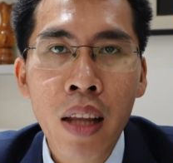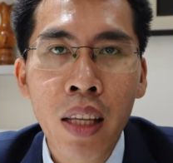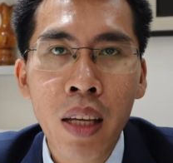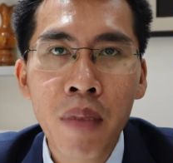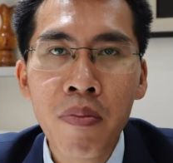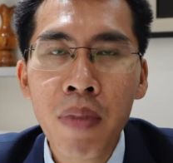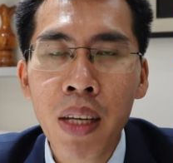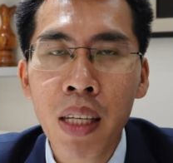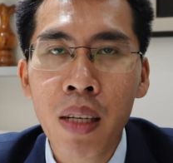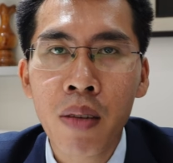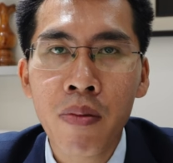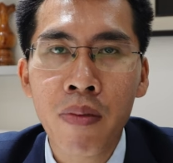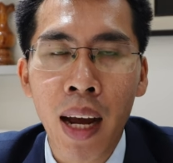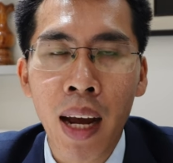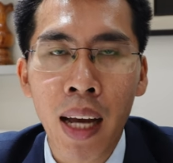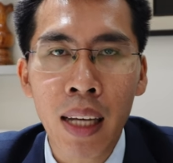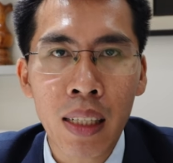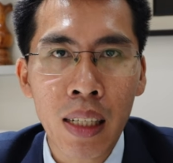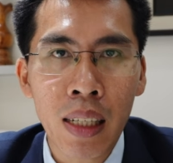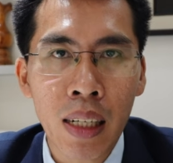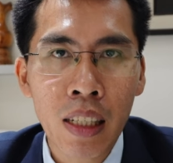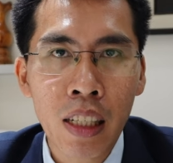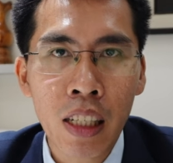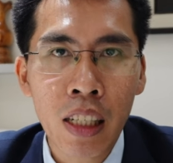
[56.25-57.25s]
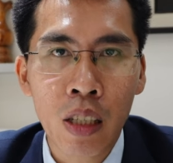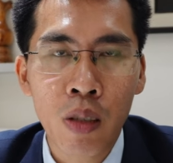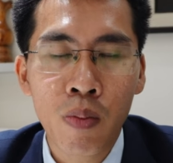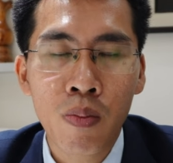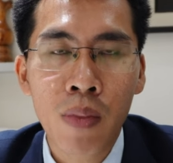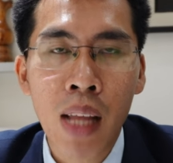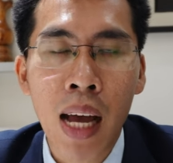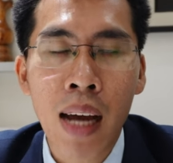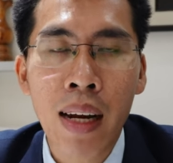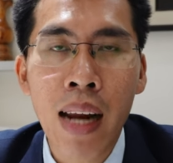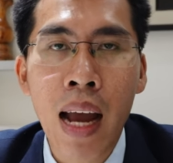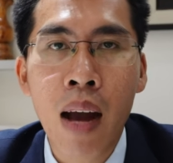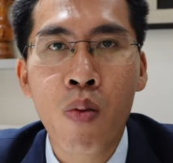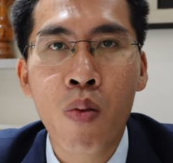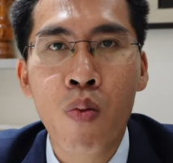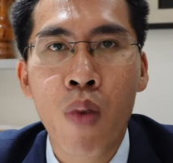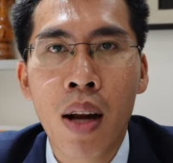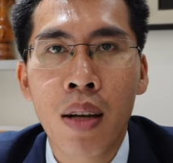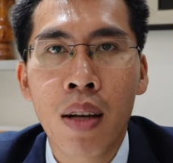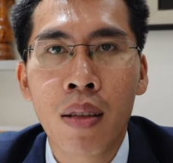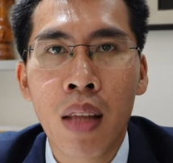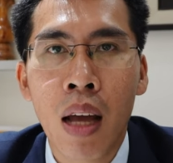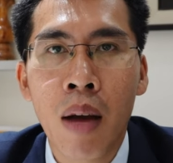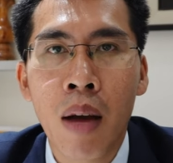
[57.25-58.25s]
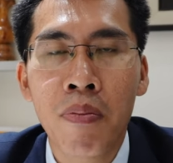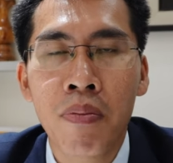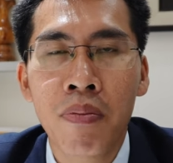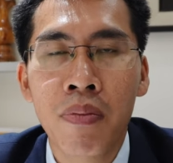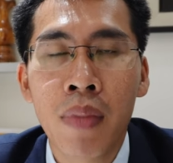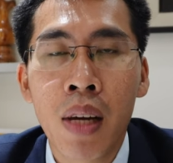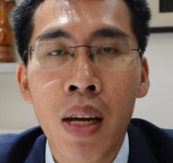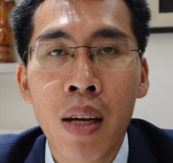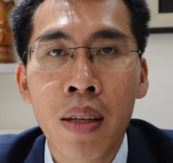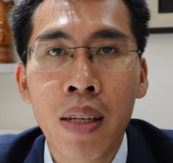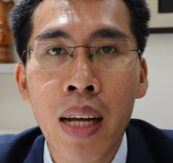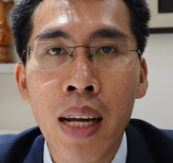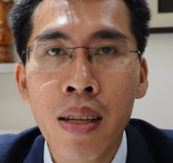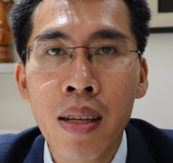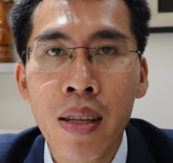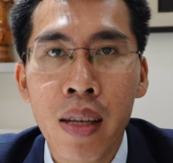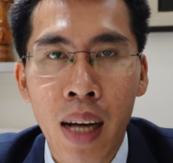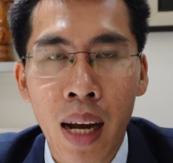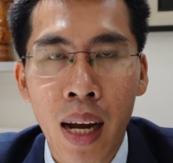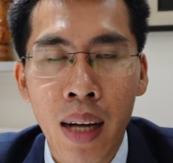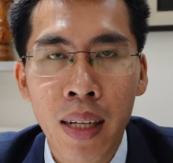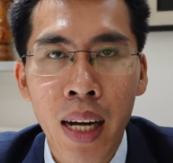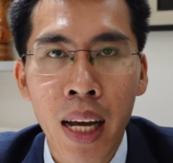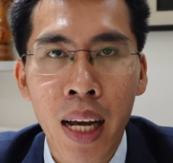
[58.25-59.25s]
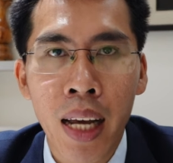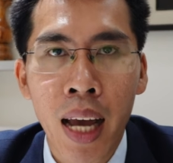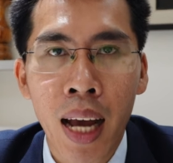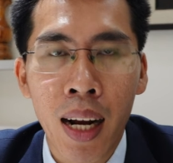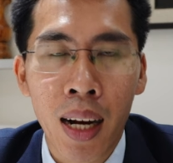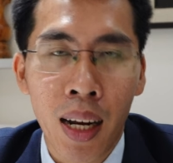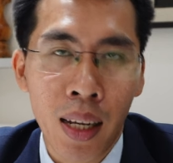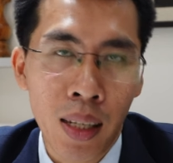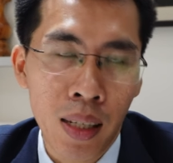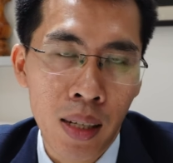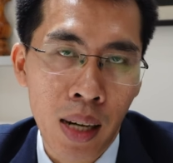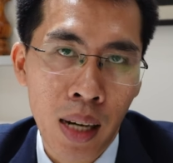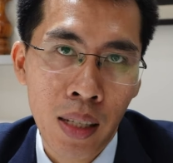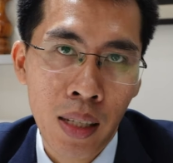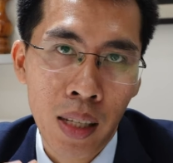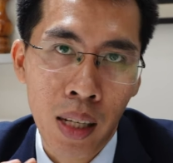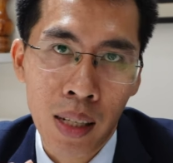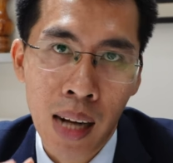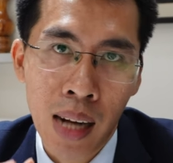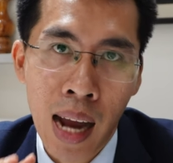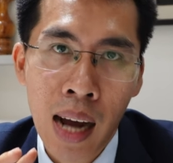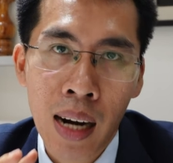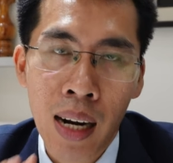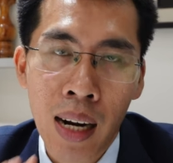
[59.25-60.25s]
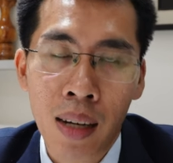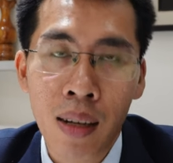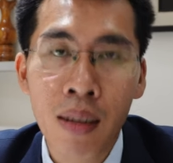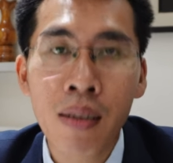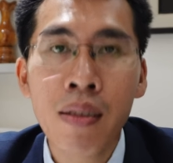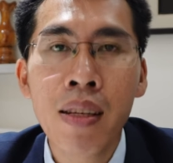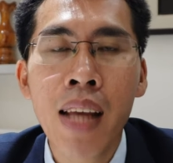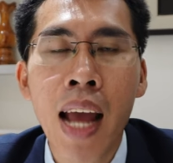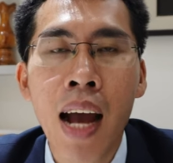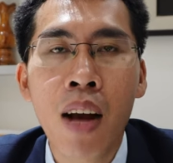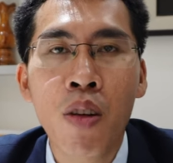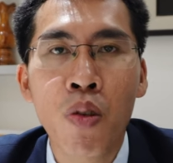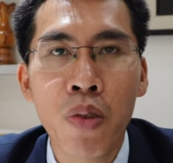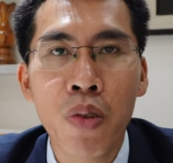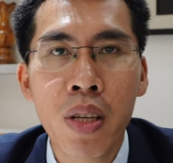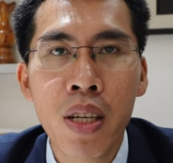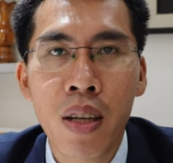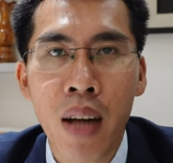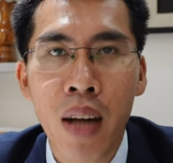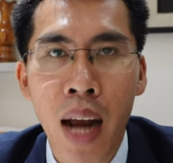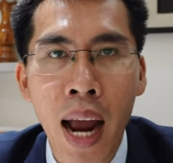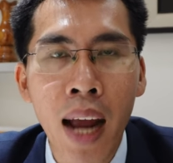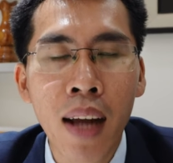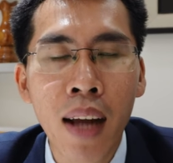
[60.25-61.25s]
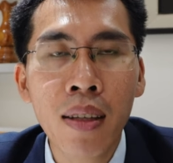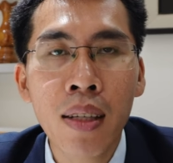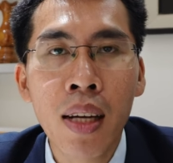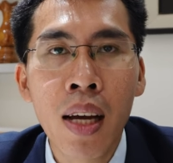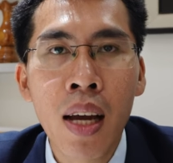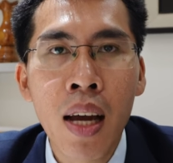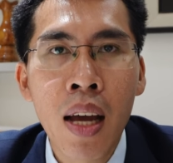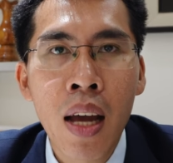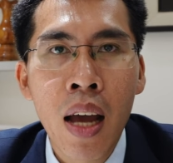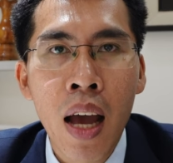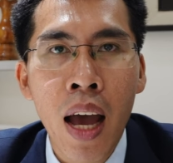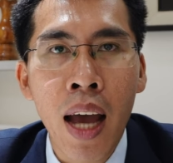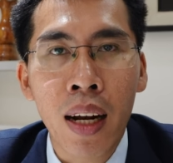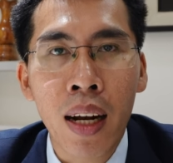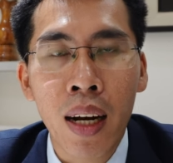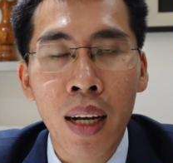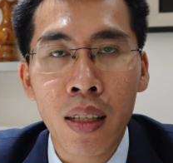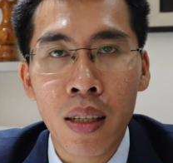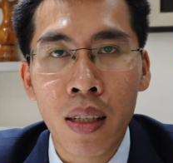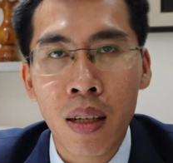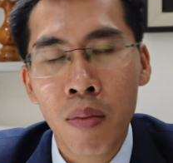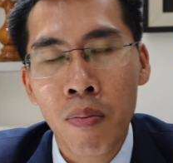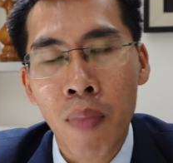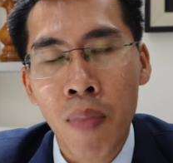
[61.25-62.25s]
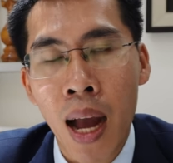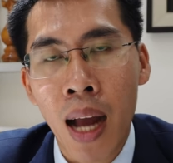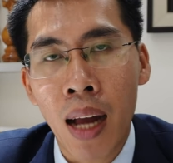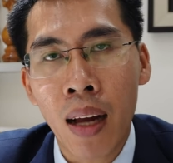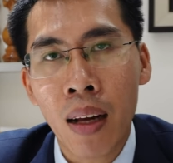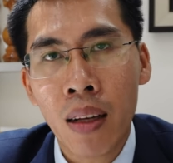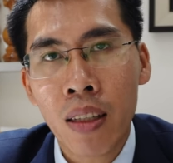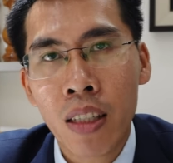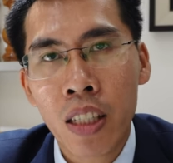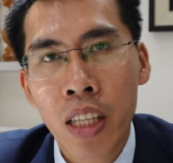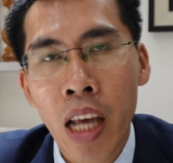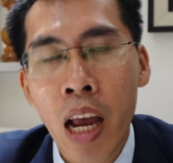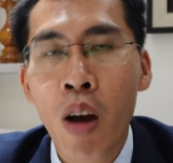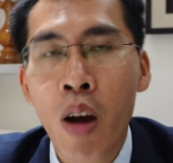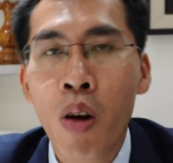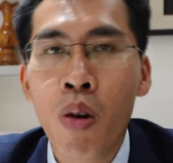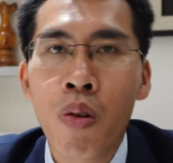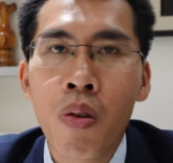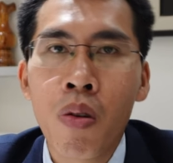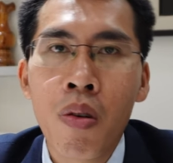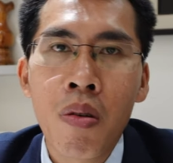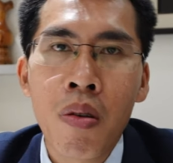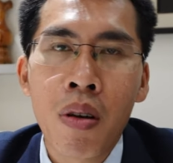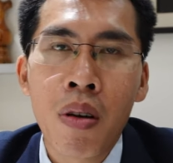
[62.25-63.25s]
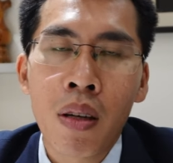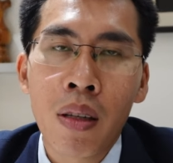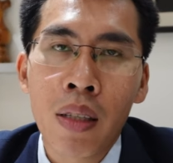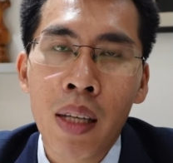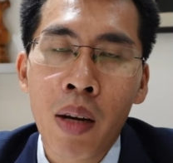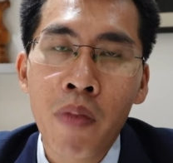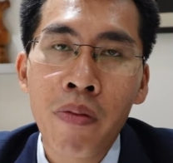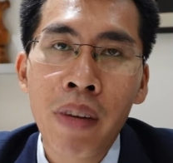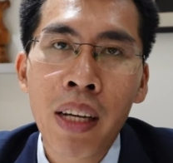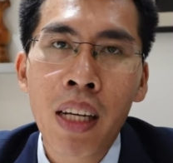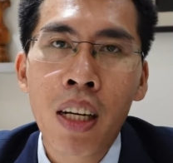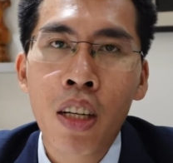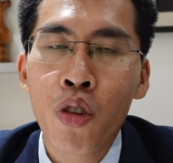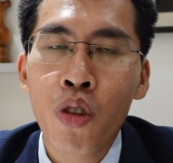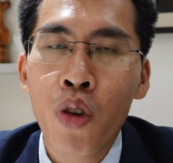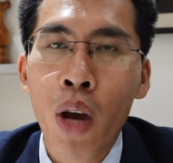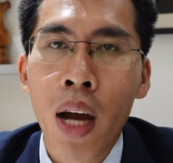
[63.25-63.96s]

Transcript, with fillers: Chính vì như vậy, những anh chị chúng ta đang quan tâm đến dự án này, hoặc là những anh chị đang là cư dân của dự án, hoặc là những bạn sale, nhân viên kinh